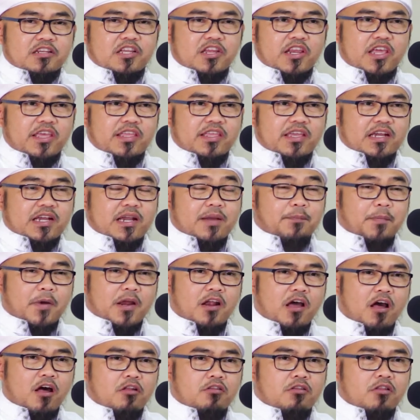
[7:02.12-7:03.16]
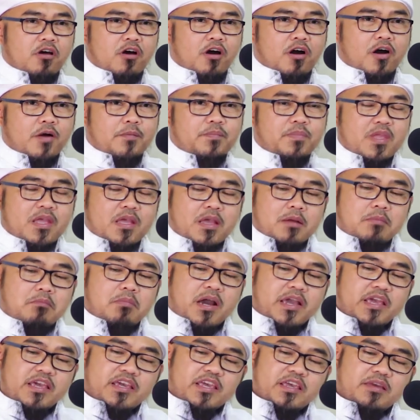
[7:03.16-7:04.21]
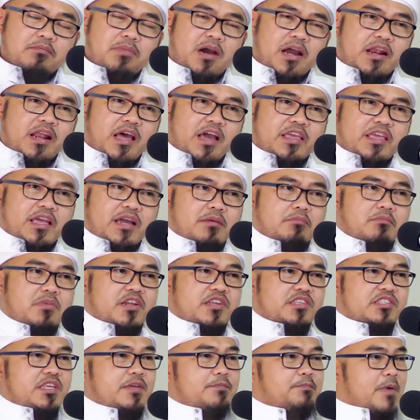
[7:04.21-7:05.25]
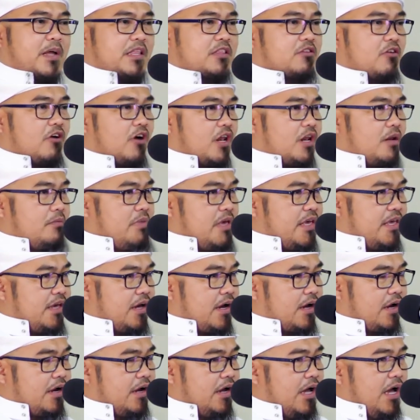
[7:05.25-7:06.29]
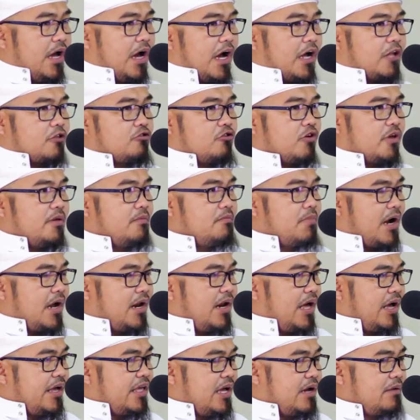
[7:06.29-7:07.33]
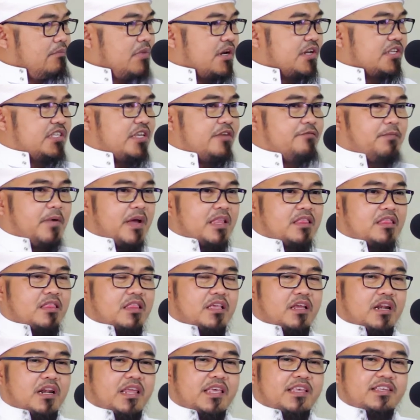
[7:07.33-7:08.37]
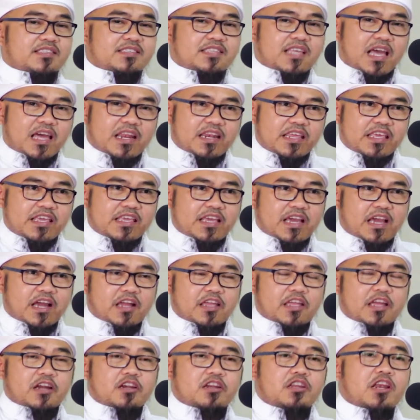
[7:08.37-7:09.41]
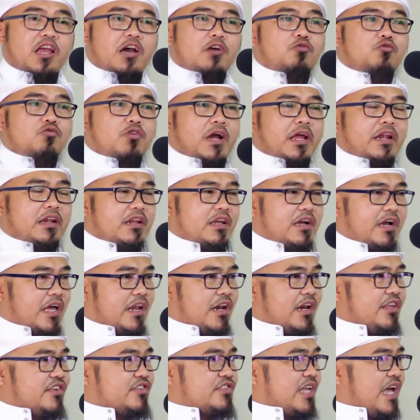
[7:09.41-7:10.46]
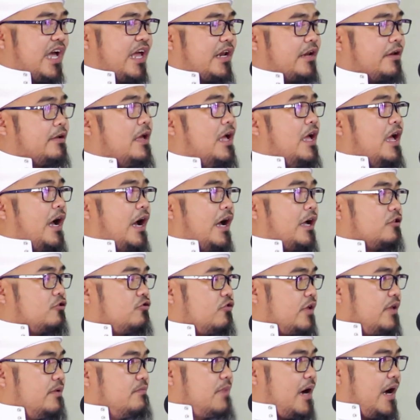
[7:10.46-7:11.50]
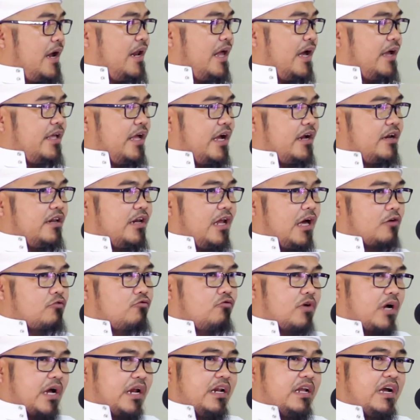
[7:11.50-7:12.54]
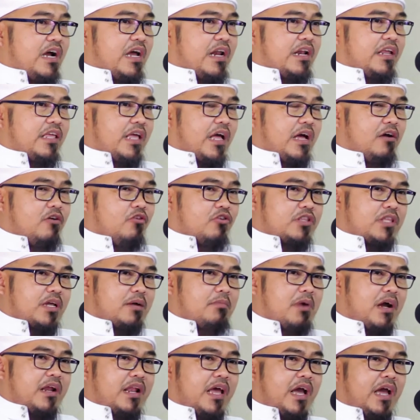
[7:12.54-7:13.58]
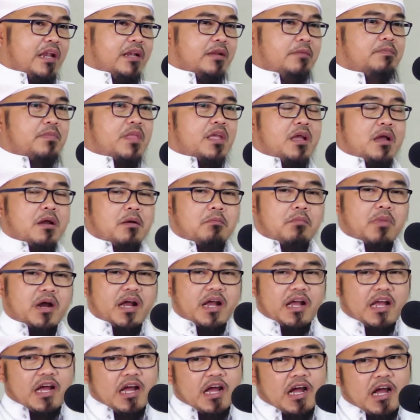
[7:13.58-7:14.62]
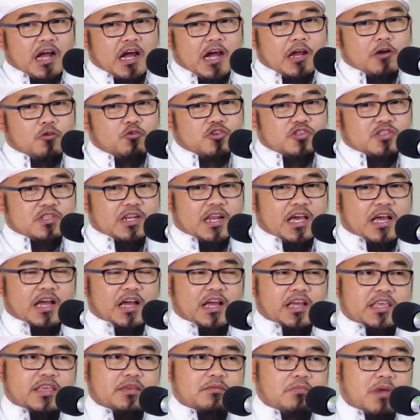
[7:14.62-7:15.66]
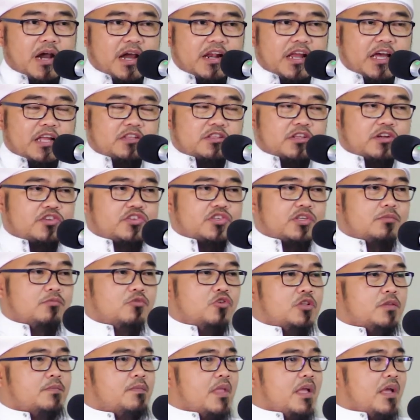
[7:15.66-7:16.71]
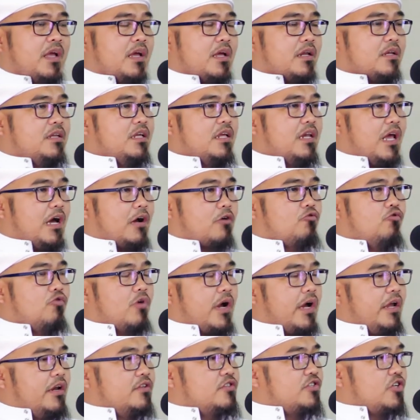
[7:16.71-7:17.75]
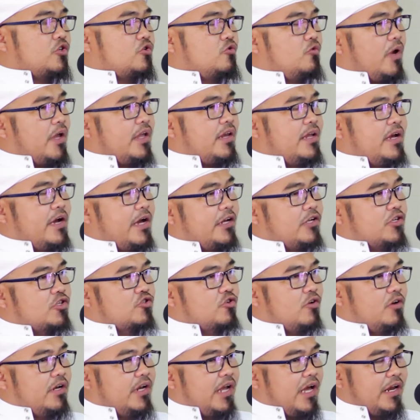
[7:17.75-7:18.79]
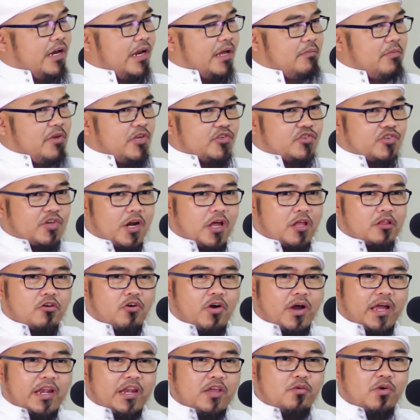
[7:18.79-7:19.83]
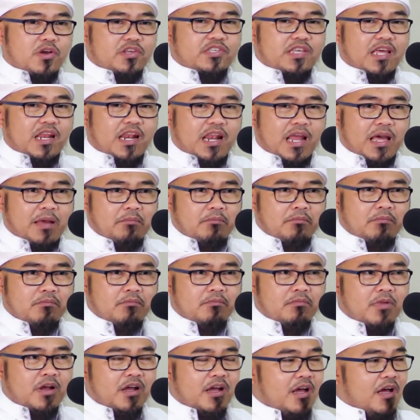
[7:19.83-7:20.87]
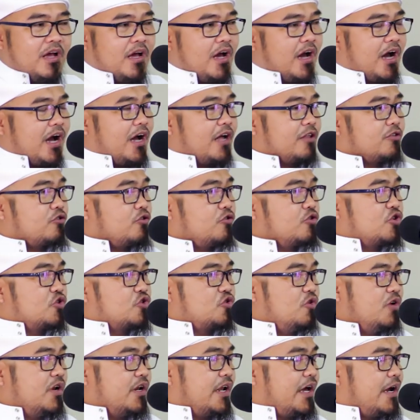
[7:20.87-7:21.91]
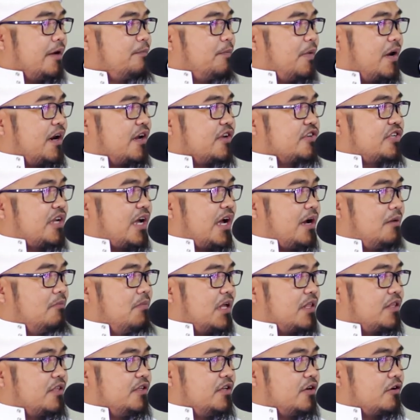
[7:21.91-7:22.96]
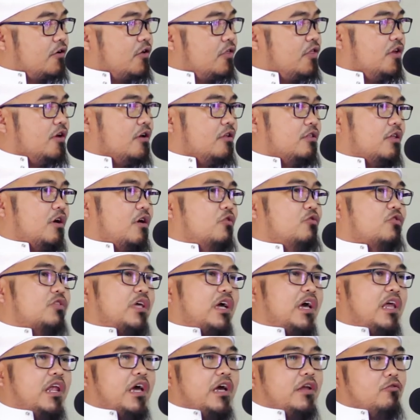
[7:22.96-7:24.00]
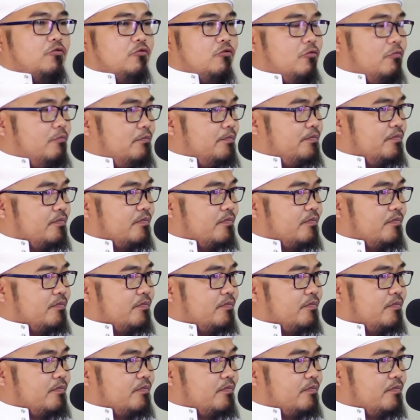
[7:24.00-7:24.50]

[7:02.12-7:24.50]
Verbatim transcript: dirinya kepada Allah baik ibadah yang bersifat qalbiyah atau ibadah yang bersifat Lisaniah yang dilakukan dengan lisan atau ibadah yang dilakukan dengan anggota badan maka haruslah ibadah tersebut dilakukan sesuai dengan sunnah Nabi Shallallahu Alaihi Wasallam atau sunnah para sahabatnya radhiyallahu taala anhum.